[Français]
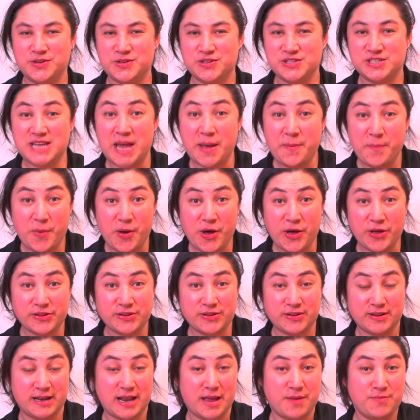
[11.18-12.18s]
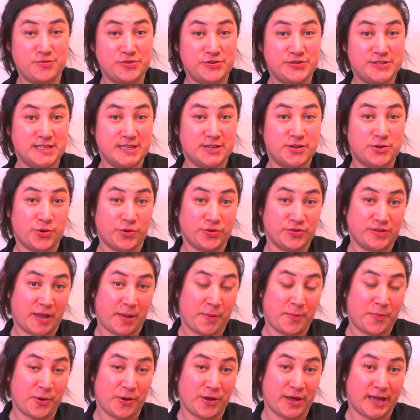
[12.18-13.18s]
que j'apporte la musique
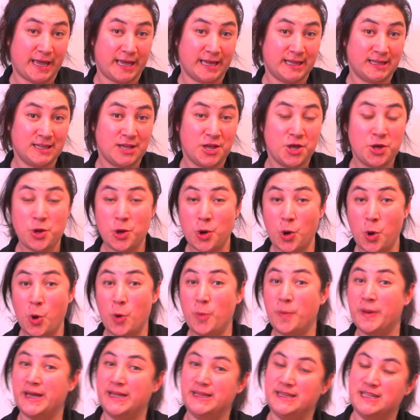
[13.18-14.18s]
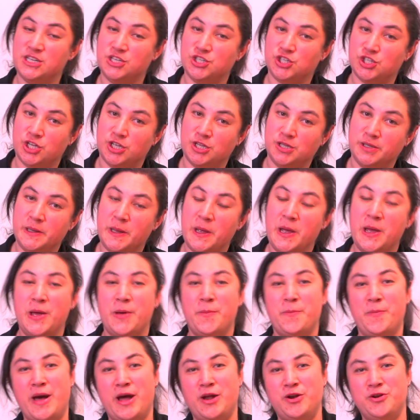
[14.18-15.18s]
contemporaine auprès des jeunes
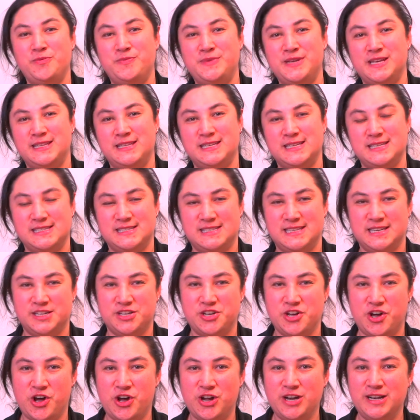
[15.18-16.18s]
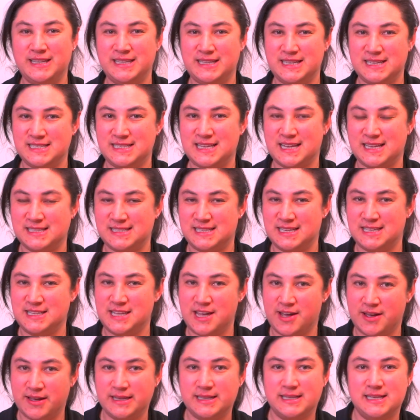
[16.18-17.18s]
par le biais des écoles, des
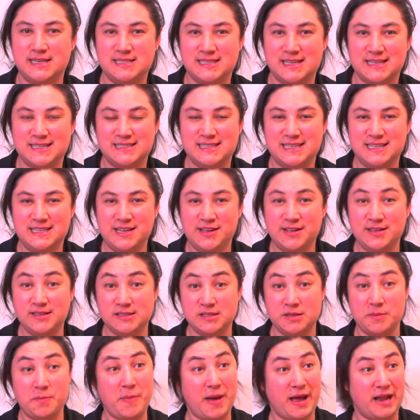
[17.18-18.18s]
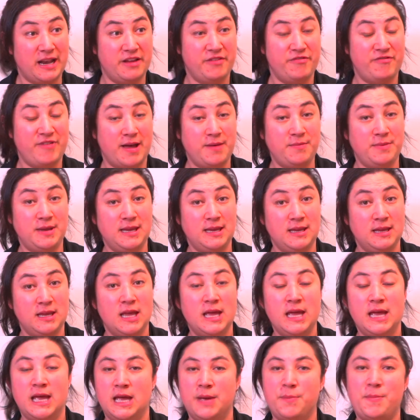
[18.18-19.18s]
enseignants et des enseignantes, par les familles,
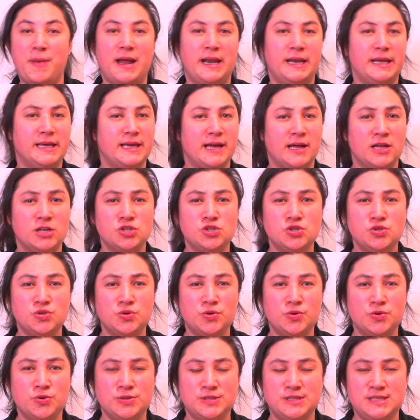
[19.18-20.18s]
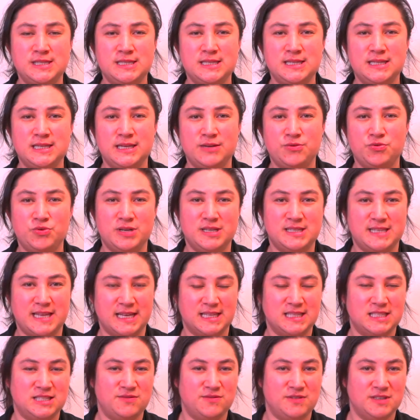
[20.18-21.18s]
par les camps de jour aussi ou les
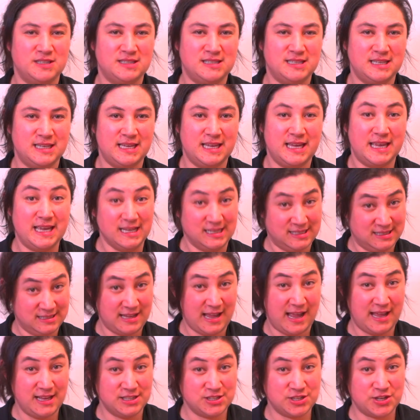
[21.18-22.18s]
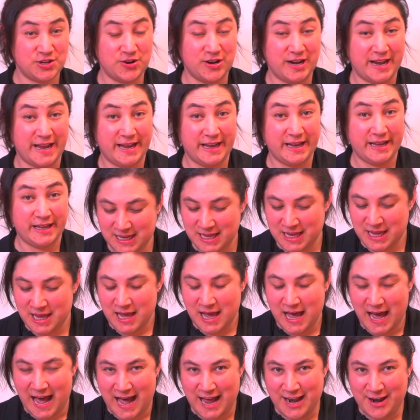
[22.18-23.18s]
activités extrascolaires.
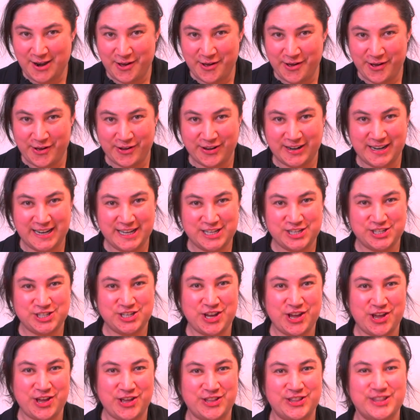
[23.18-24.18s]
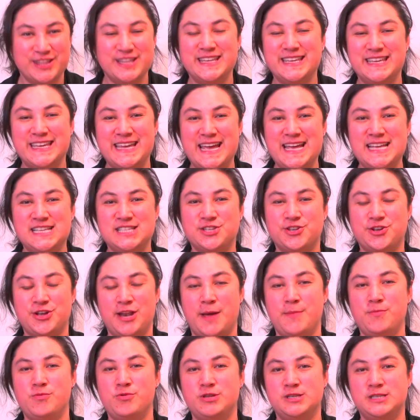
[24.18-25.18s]
Alors, les jeunes, qu'est-ce que
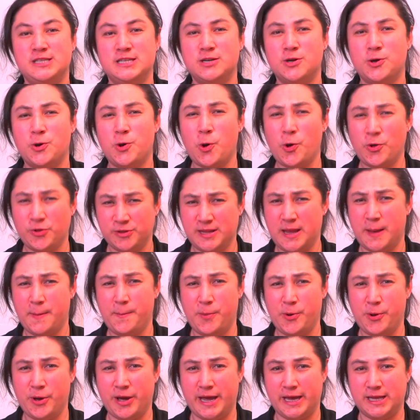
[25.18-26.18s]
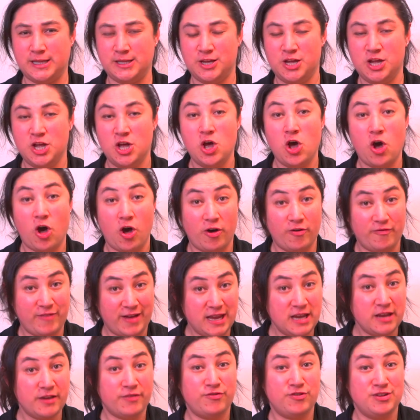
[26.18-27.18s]
la musique contemporaine? On va
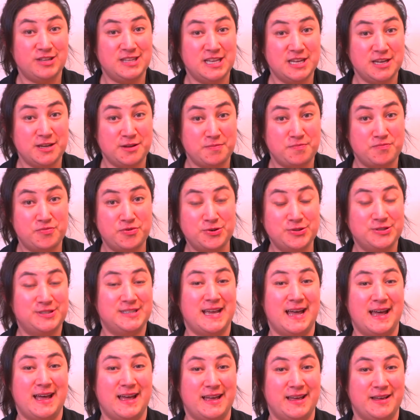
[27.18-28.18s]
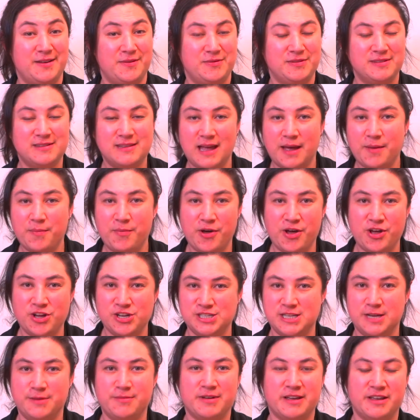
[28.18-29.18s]
y revenir plus tard. D'abord,
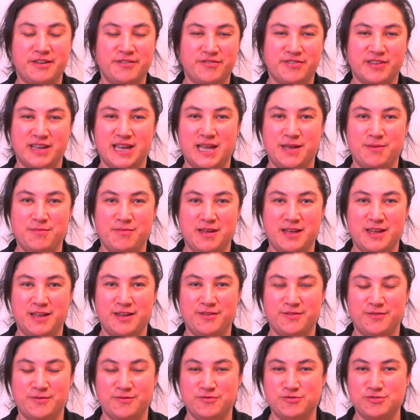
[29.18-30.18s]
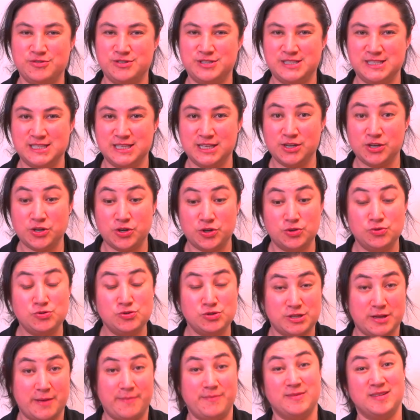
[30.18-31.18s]
j'aimerais vraiment vous dire que nous
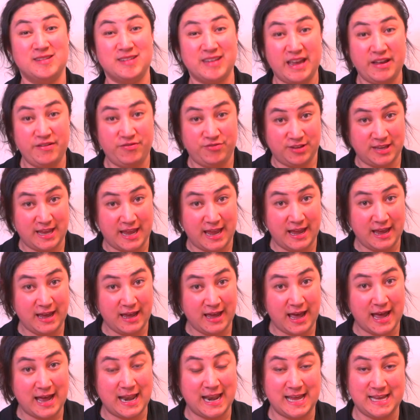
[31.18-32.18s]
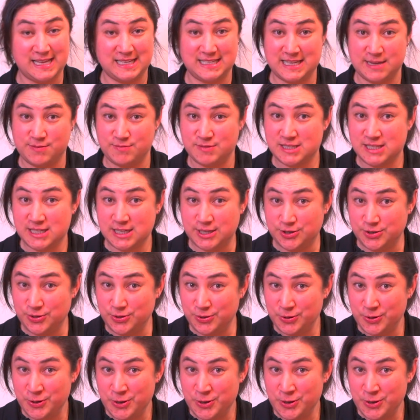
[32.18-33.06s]
sommes très fiers à la SMCQ